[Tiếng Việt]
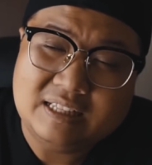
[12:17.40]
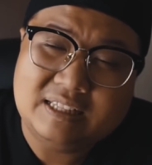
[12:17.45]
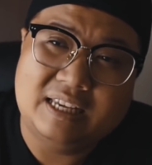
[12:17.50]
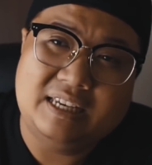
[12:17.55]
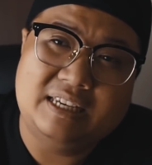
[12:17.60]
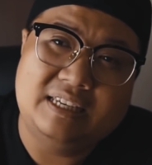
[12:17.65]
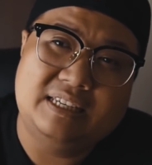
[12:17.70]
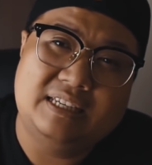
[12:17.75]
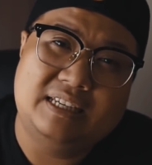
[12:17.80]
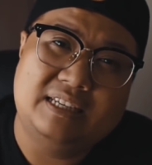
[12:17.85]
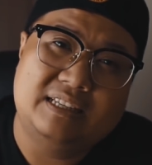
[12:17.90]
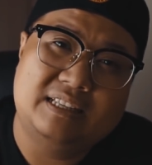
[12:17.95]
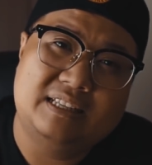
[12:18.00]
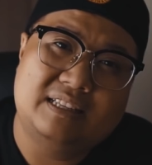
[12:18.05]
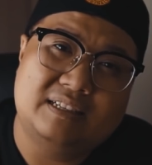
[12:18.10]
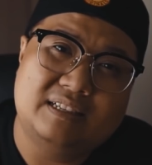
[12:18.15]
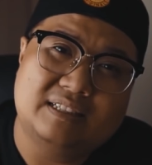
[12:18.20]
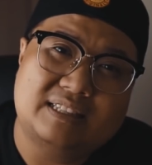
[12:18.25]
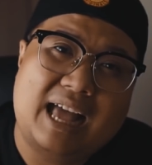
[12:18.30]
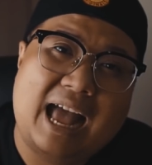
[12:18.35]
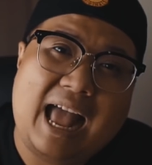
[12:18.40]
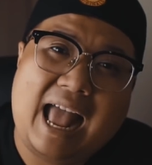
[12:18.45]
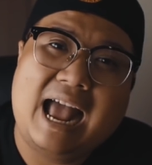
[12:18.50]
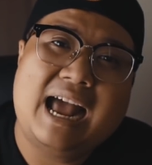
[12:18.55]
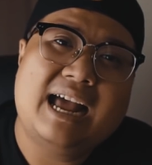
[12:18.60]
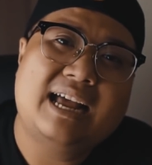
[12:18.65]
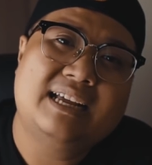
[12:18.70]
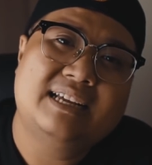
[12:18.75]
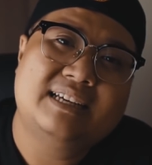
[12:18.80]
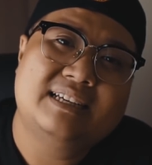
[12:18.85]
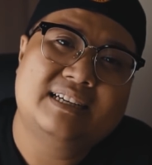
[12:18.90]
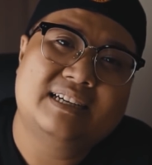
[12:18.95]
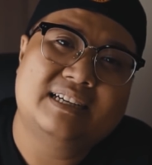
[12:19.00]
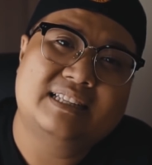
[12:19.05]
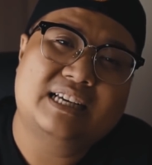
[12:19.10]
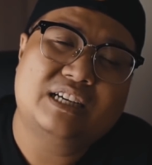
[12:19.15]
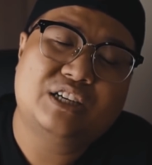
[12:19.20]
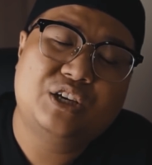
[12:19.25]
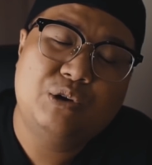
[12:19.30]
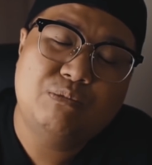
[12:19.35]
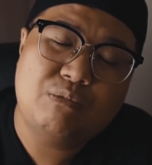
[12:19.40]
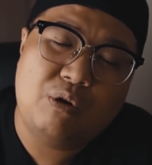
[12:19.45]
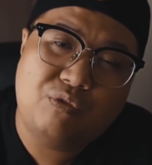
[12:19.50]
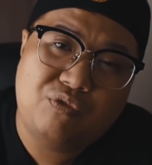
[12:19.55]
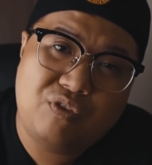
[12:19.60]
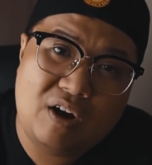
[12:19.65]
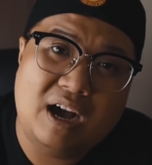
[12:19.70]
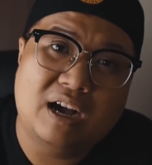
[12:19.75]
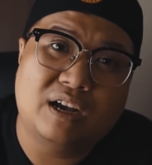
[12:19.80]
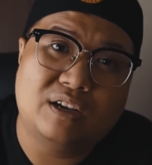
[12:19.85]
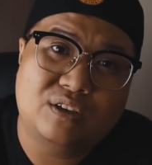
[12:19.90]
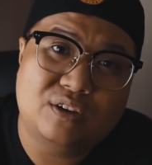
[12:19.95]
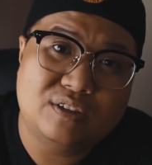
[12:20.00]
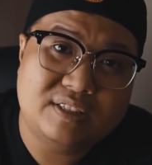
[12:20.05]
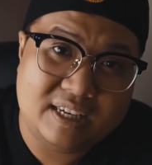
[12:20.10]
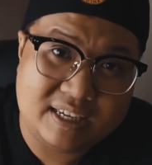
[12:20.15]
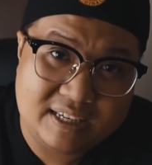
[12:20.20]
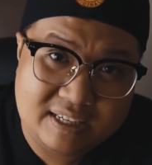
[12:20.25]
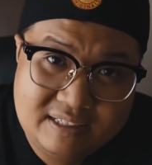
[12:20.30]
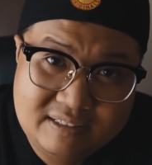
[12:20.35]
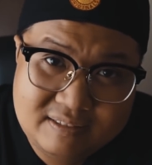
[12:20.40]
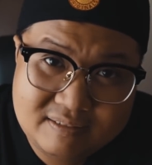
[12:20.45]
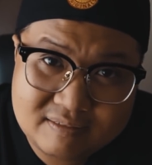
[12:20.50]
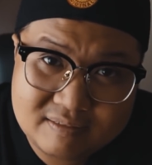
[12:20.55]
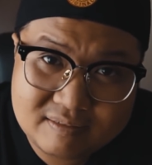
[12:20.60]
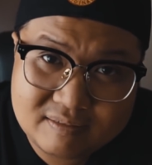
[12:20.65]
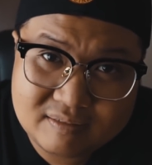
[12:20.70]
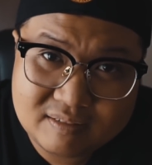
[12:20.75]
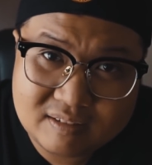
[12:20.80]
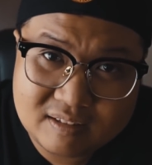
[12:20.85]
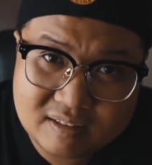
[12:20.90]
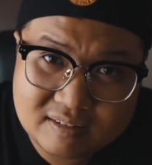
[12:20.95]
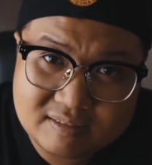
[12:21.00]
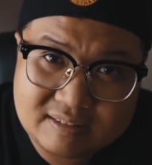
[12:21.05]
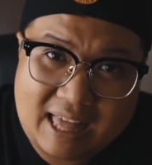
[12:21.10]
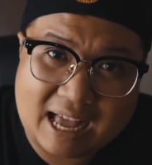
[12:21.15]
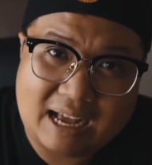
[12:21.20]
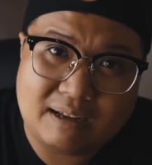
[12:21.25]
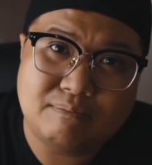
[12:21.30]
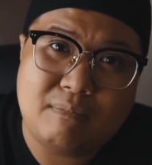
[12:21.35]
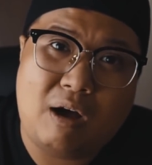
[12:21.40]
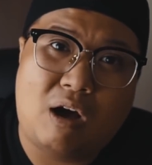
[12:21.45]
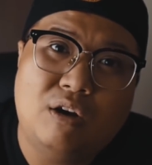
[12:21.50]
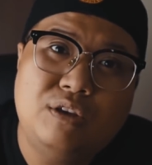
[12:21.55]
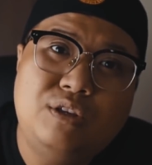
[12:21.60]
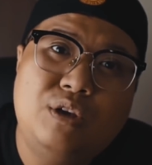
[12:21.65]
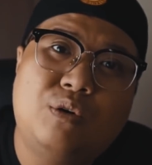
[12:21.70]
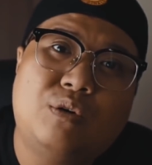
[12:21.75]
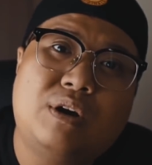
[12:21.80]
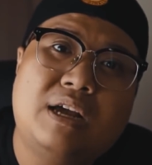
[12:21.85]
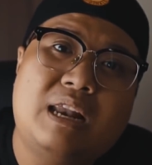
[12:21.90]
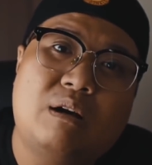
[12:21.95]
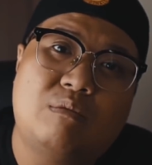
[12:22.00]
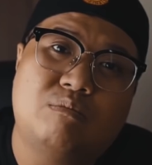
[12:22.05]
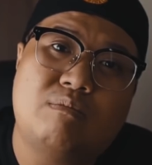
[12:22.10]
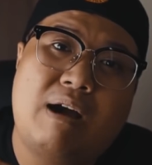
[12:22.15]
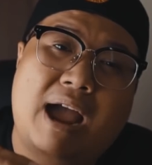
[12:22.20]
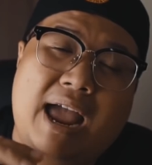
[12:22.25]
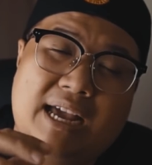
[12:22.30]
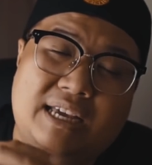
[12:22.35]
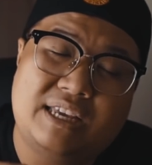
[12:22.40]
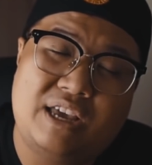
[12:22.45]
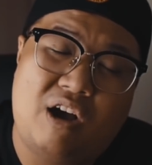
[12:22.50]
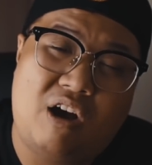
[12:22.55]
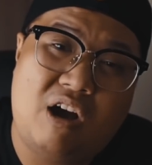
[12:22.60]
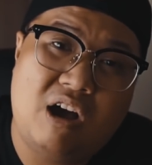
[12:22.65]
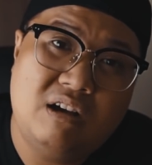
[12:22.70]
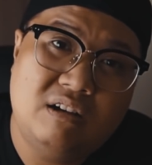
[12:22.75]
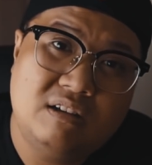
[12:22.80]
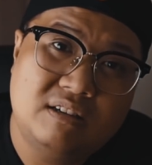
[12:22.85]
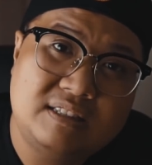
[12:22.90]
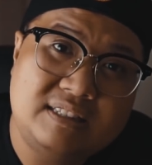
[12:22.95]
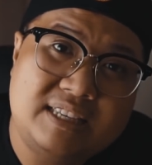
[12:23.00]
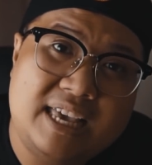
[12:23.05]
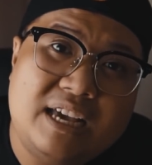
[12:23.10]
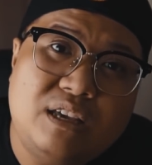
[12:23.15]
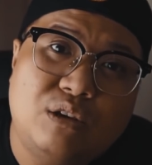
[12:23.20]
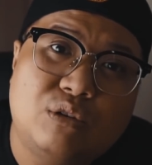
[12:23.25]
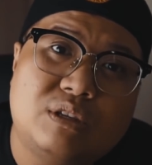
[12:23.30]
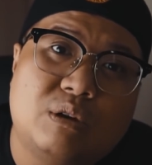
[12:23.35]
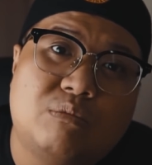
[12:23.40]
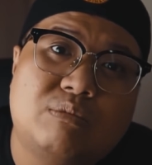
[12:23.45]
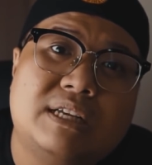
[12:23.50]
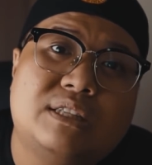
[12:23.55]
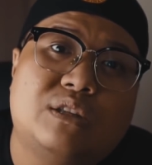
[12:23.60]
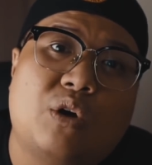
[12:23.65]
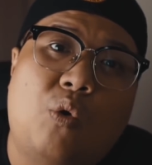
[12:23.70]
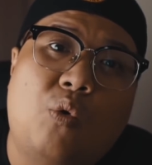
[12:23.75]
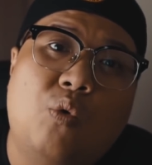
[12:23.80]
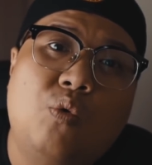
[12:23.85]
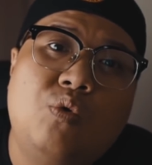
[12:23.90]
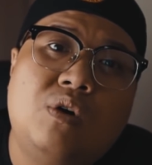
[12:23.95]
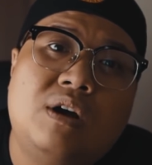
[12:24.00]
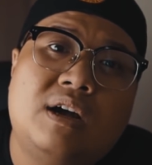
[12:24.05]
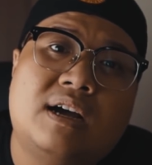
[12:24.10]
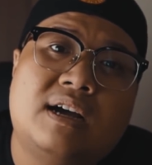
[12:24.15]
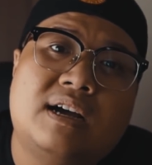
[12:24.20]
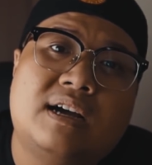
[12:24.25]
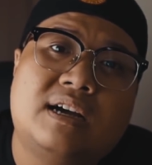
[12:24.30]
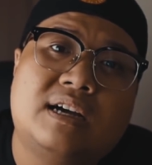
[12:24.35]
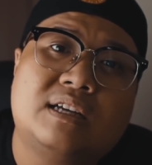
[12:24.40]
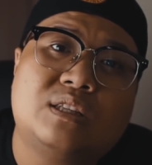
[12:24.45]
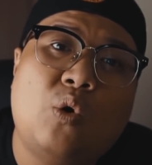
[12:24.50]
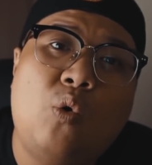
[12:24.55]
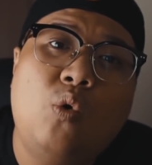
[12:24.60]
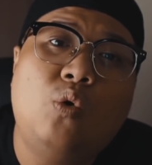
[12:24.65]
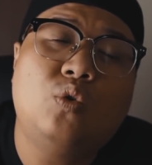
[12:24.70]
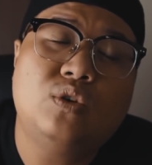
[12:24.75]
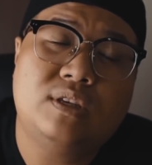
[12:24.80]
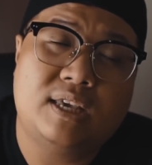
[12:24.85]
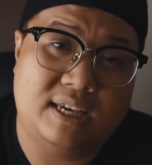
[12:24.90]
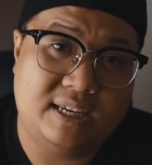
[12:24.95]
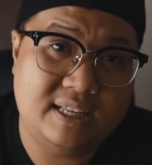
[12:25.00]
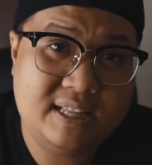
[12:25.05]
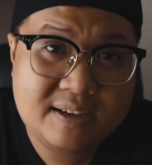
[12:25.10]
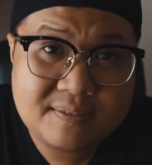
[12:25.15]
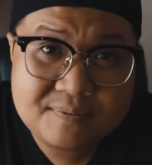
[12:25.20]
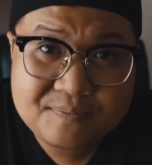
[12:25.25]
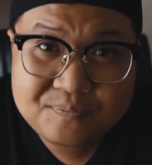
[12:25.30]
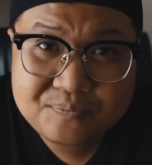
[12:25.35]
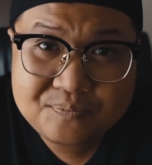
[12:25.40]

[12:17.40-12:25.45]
thì người ta ăn người ta kêu một phần cho chỉ đặng bỏ vô cái lòng bàn nhỏ nhét vô trong cái tủ ờ, thuốc của chị đó